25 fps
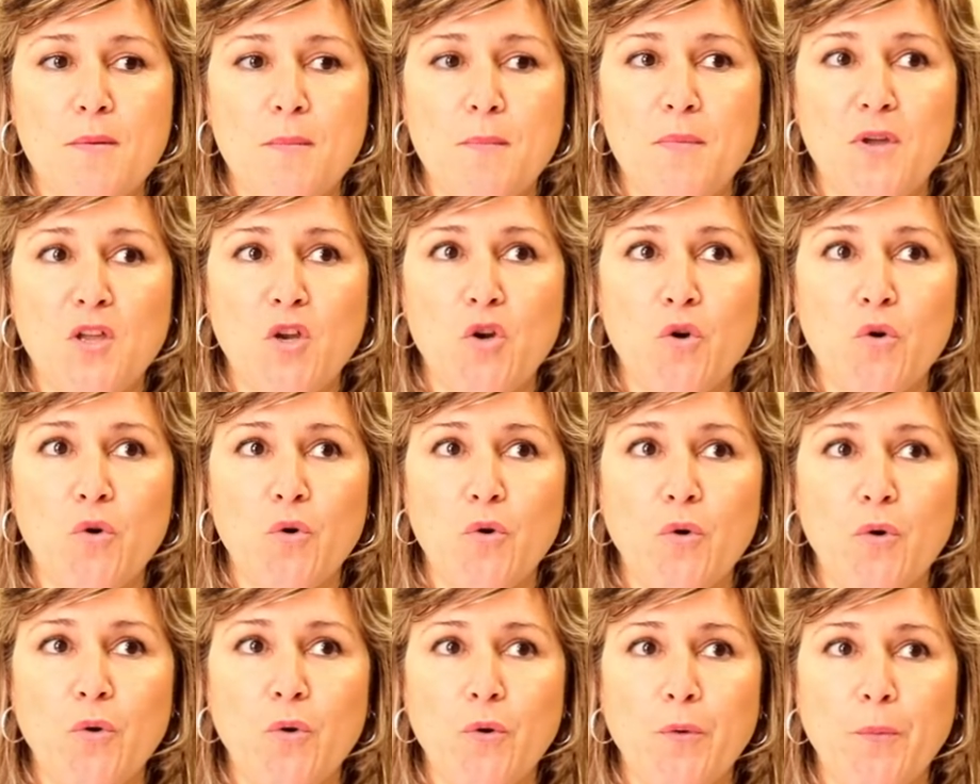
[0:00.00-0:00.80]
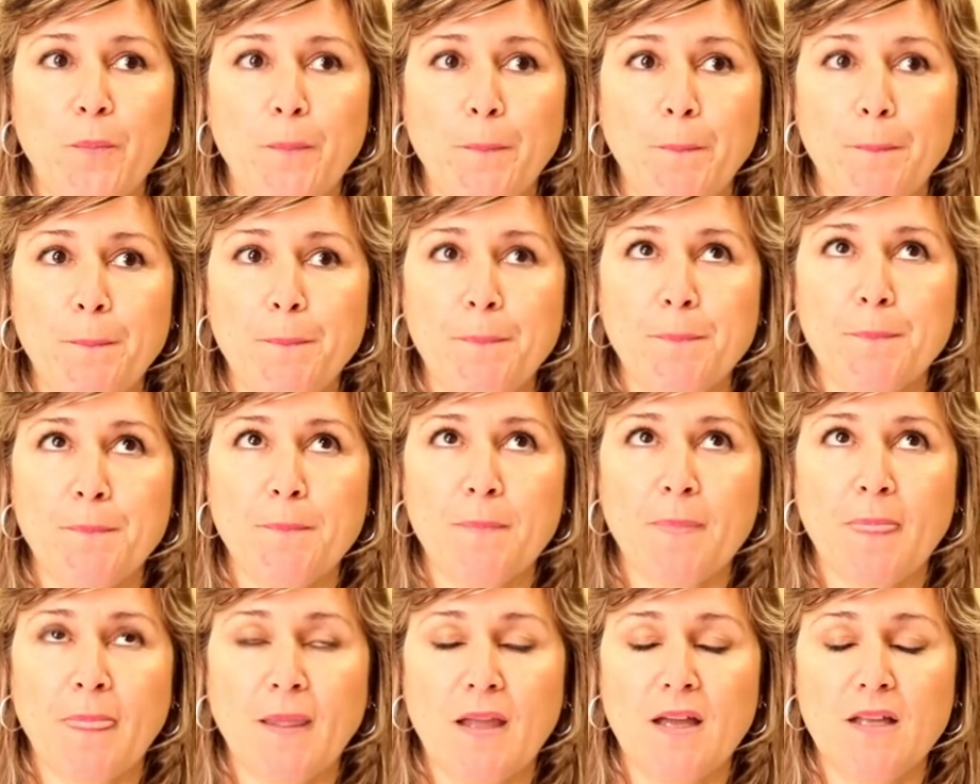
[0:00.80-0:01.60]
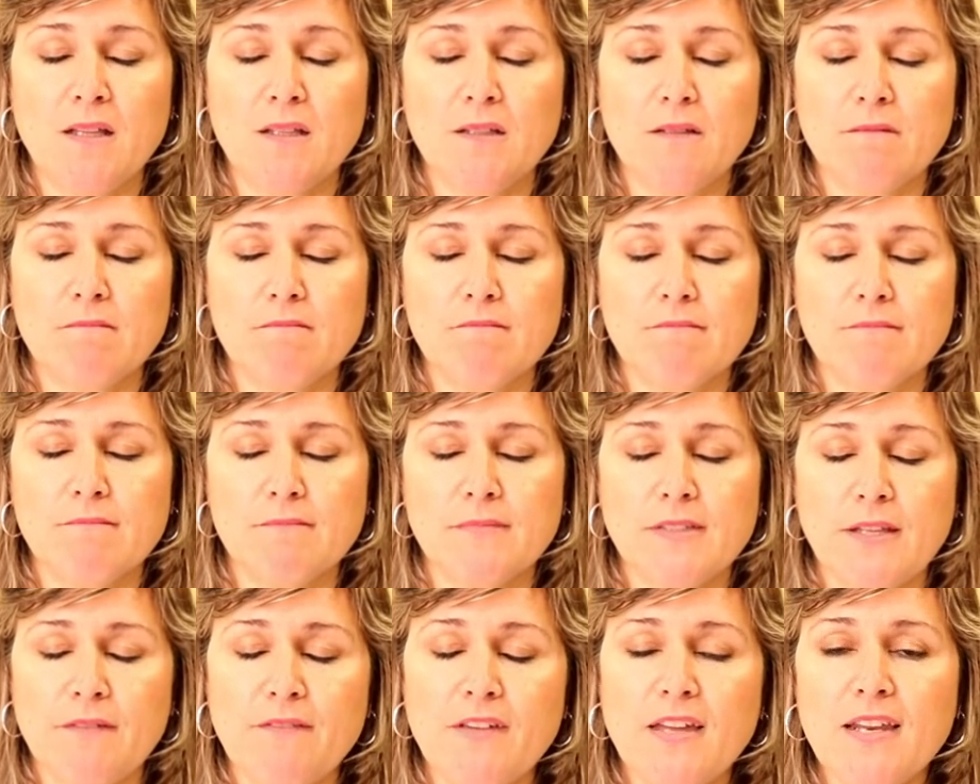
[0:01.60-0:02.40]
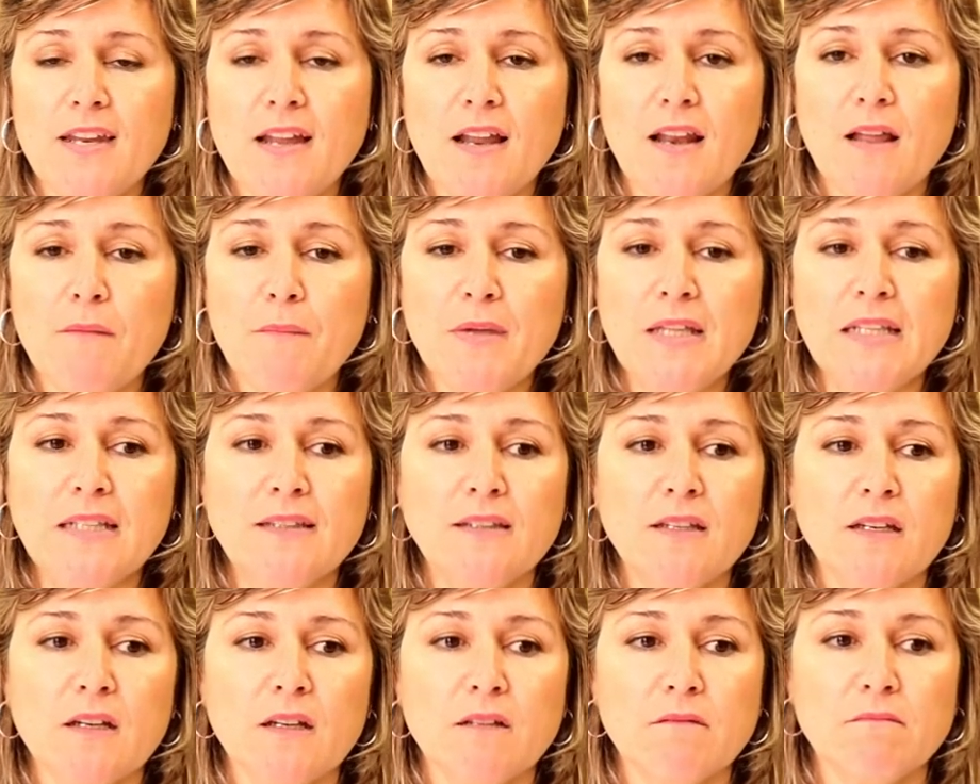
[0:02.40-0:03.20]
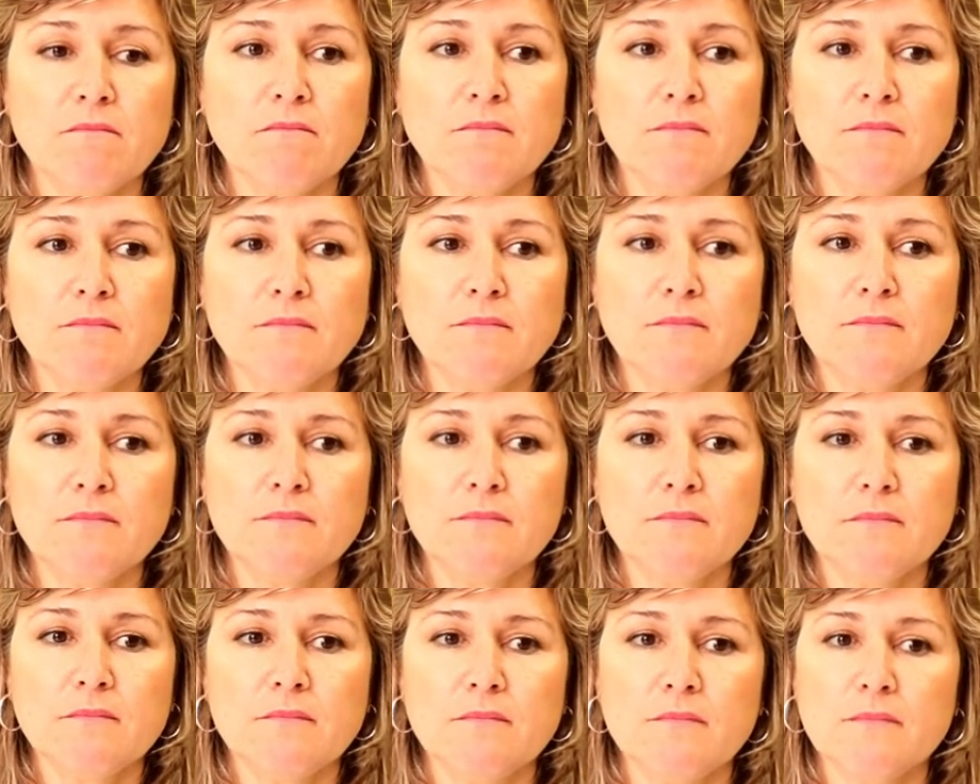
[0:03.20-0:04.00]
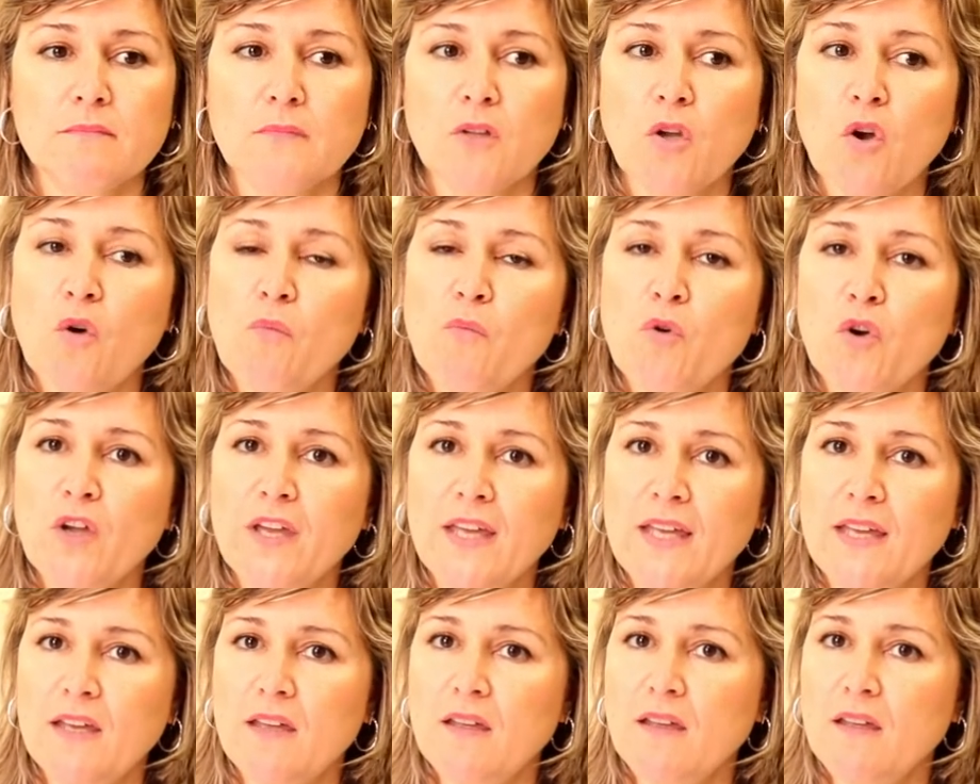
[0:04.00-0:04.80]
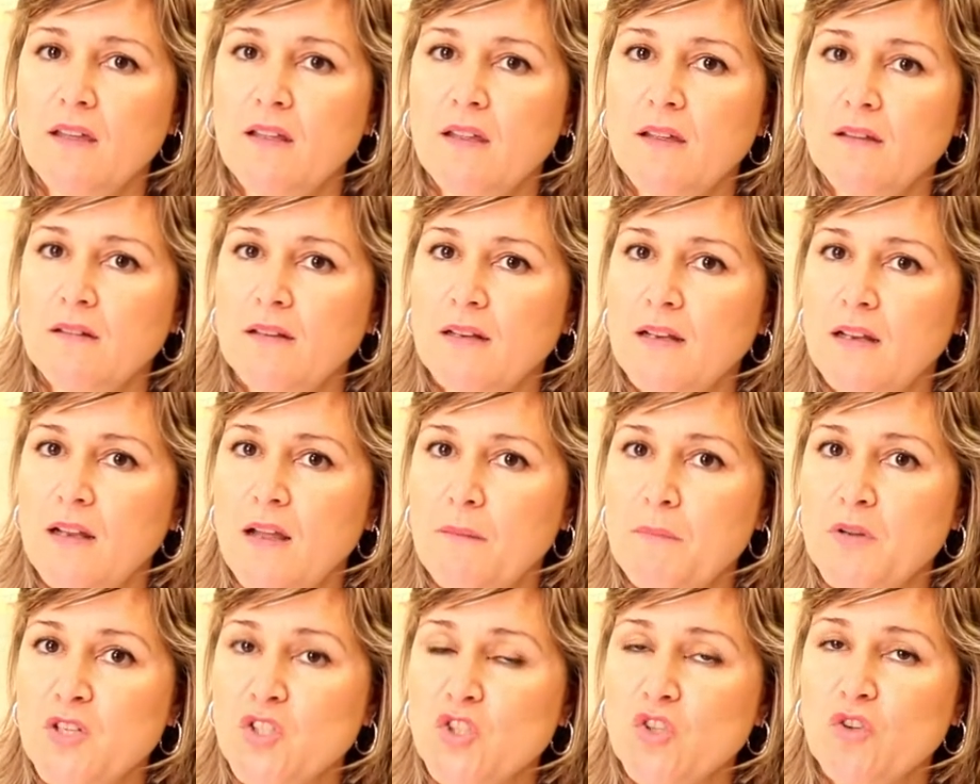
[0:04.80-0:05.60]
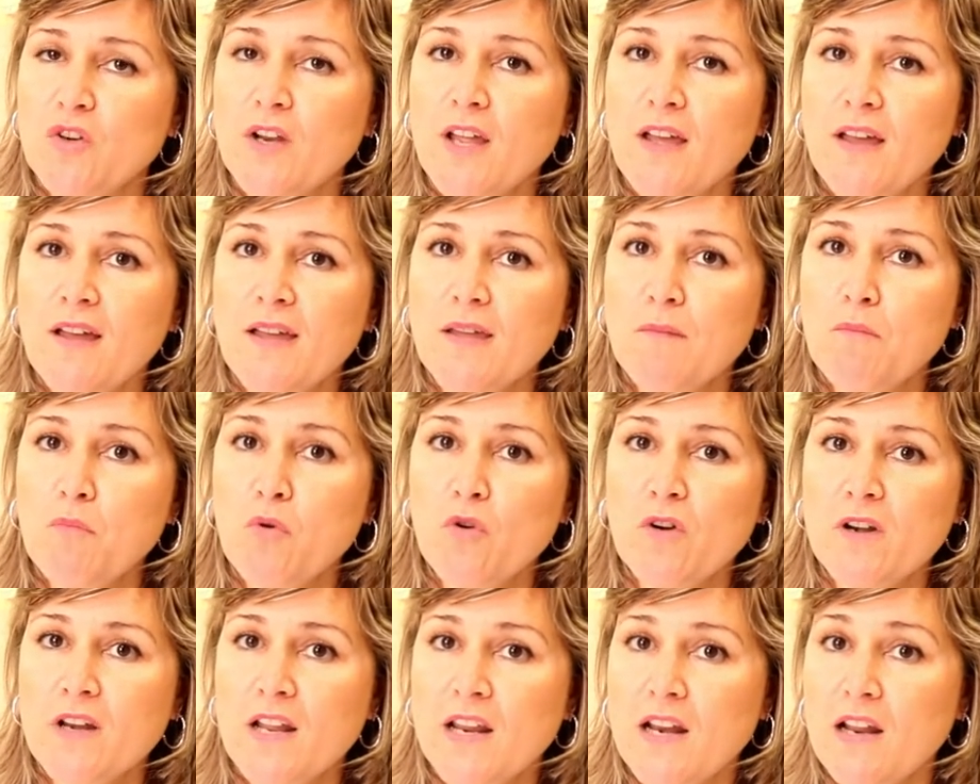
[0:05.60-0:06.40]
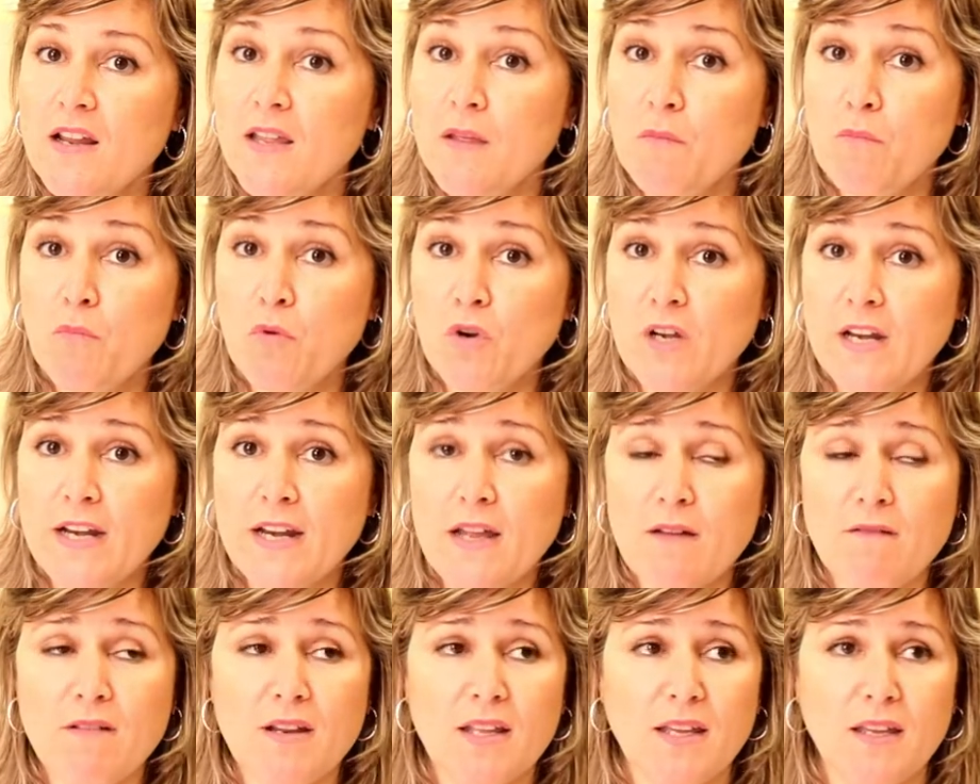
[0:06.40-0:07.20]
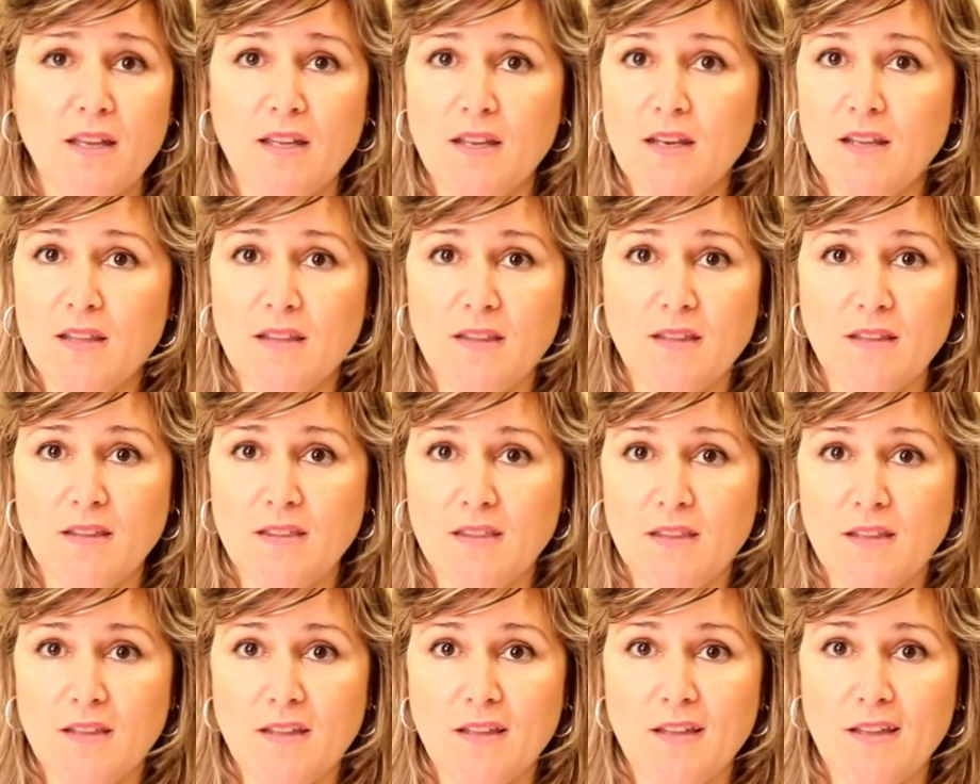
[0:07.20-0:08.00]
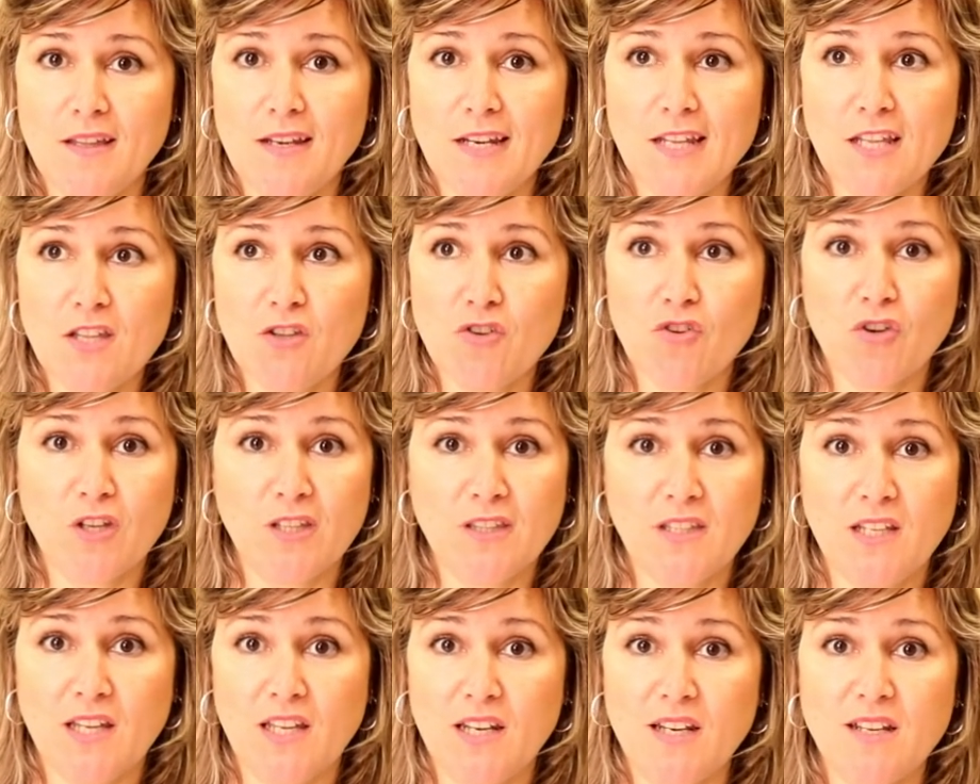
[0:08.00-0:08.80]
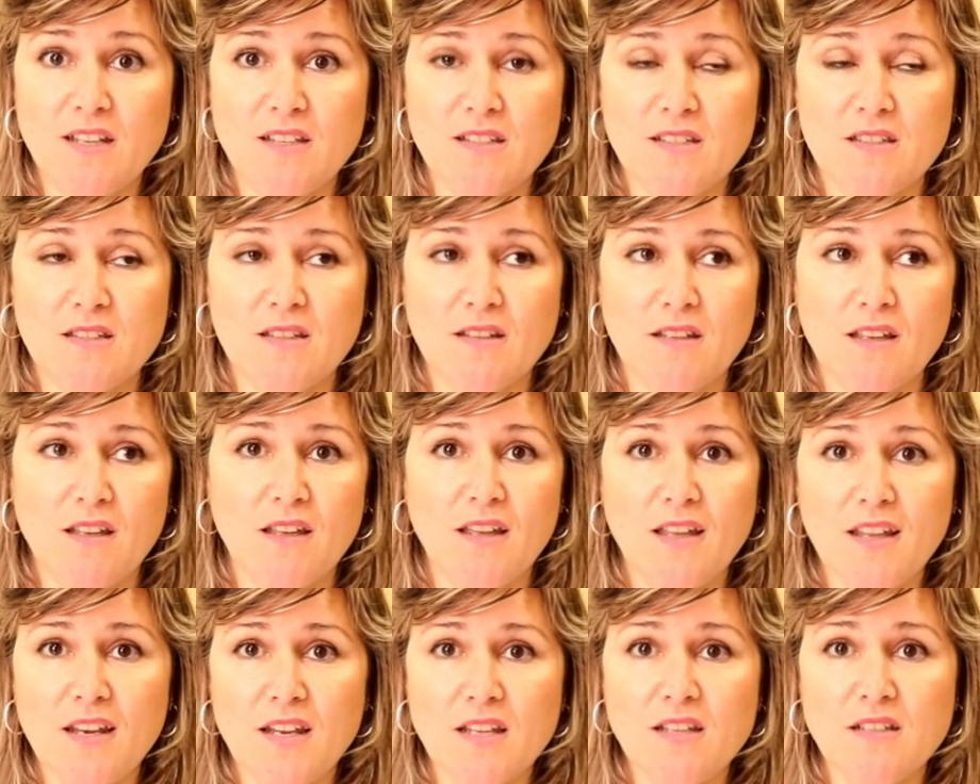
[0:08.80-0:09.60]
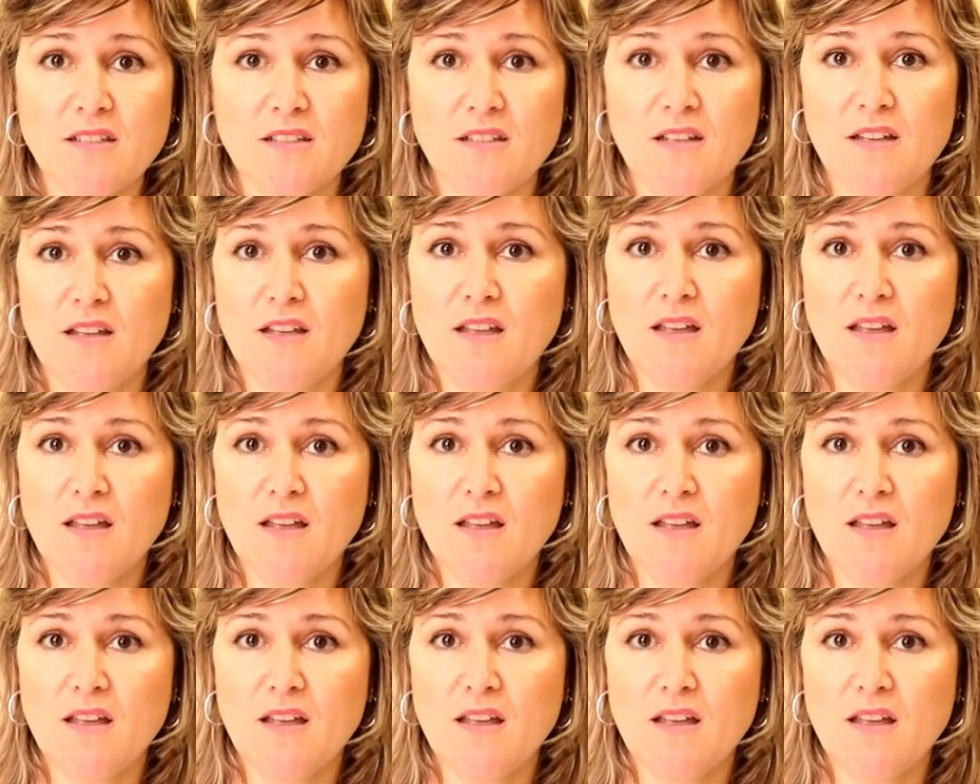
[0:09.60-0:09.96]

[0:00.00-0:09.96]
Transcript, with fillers: pero mm, te viene a la mente mm, como que la persona invulnerable que es ese niño que te crees que eres,